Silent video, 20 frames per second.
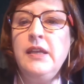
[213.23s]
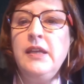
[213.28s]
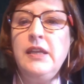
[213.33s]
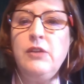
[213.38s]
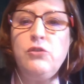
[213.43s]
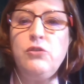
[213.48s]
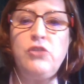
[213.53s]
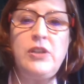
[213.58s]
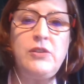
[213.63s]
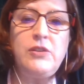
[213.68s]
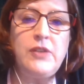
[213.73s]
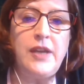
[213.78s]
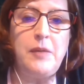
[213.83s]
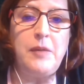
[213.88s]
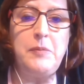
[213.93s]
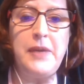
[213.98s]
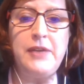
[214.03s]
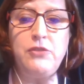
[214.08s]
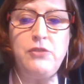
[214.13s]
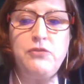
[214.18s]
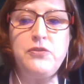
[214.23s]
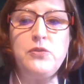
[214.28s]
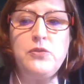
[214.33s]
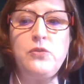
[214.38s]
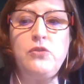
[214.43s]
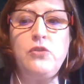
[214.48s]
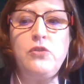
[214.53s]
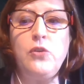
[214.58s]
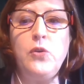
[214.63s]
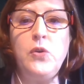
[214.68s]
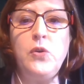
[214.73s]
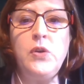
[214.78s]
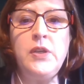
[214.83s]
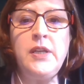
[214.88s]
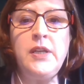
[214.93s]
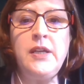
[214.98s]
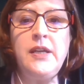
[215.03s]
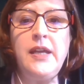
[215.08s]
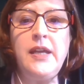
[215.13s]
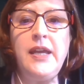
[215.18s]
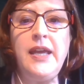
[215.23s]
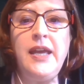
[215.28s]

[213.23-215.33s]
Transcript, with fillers: e o jeito que a BED funciona,